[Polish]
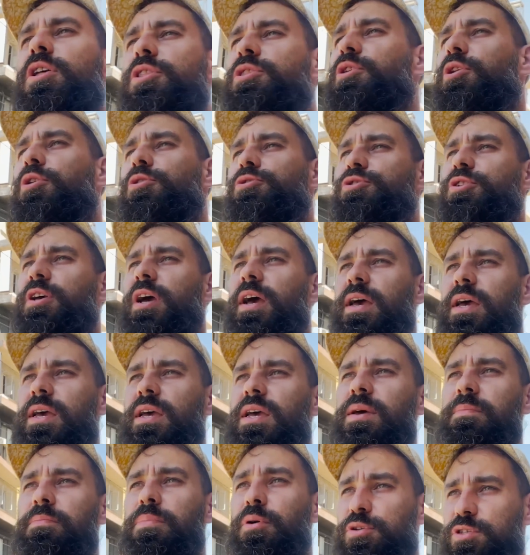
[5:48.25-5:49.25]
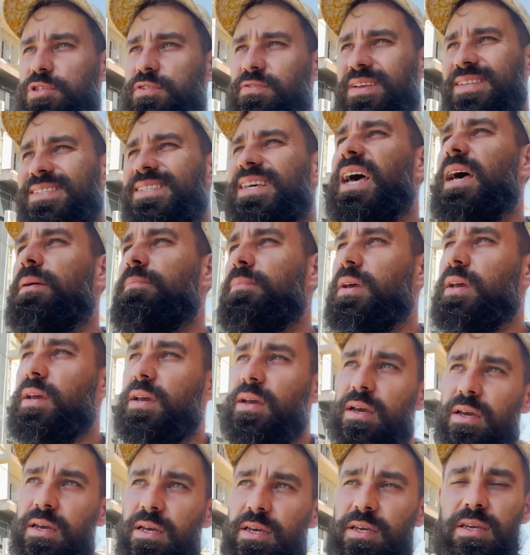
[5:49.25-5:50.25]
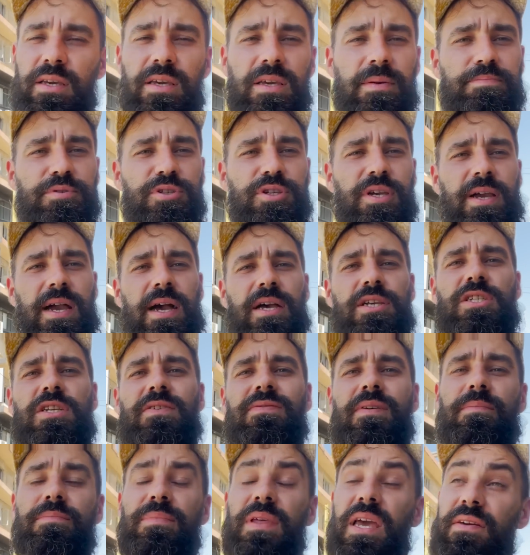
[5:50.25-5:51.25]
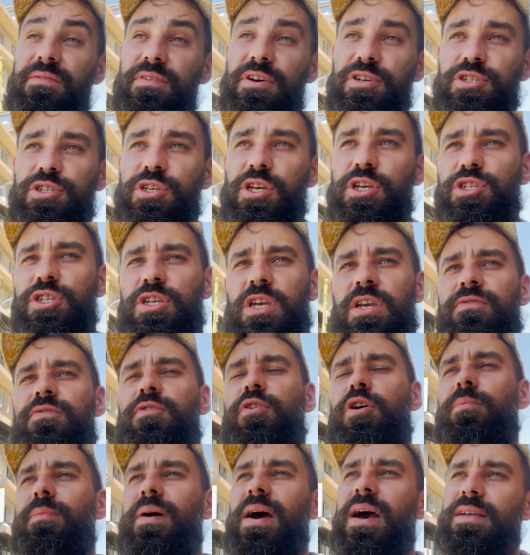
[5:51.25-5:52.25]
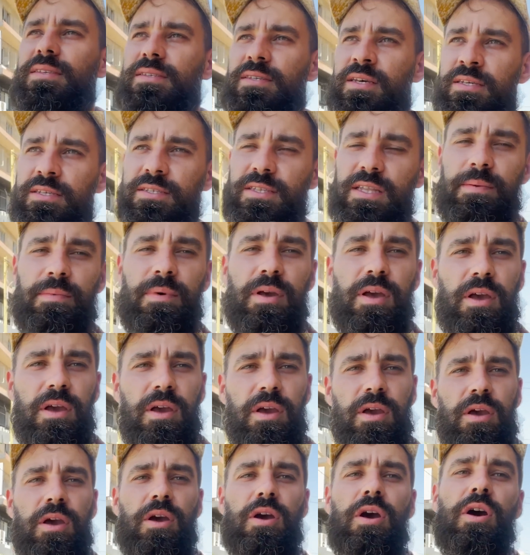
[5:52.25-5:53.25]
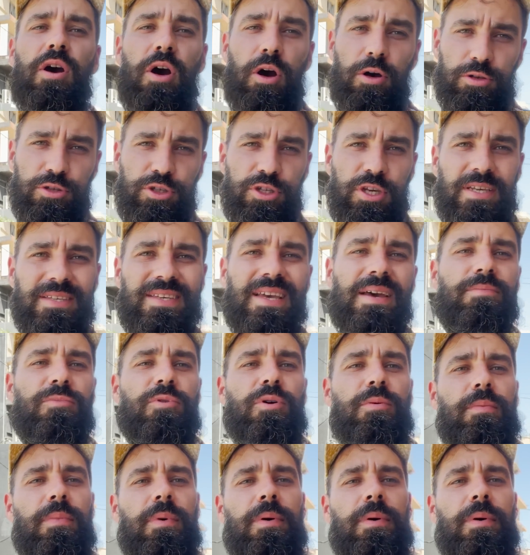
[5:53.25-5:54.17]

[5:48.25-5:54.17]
troszkę pozwiedzamy i przekażę Wam najważniejsze informacje. Zatem chodźcie ze mną.